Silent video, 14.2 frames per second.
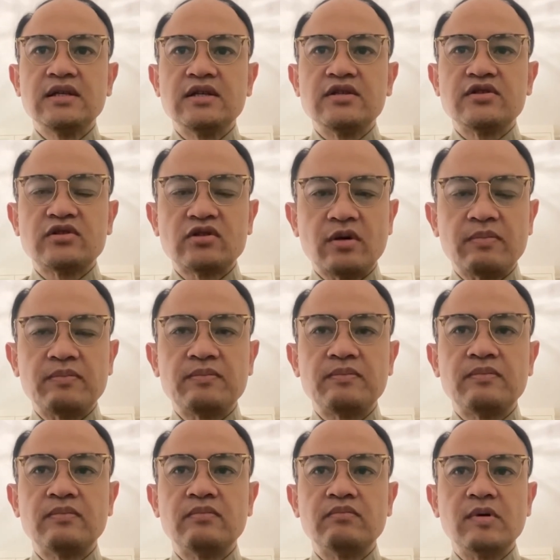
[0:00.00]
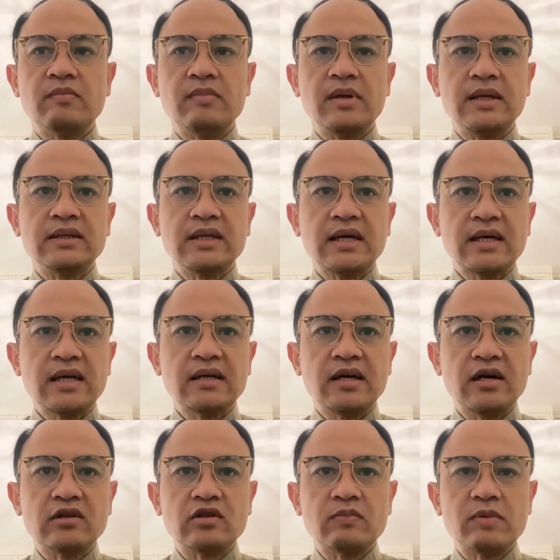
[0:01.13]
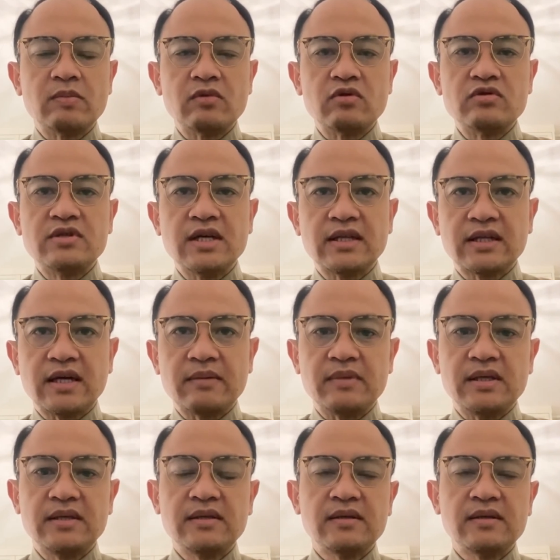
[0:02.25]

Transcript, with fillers: stop memberitakan ataupun menghujat kami.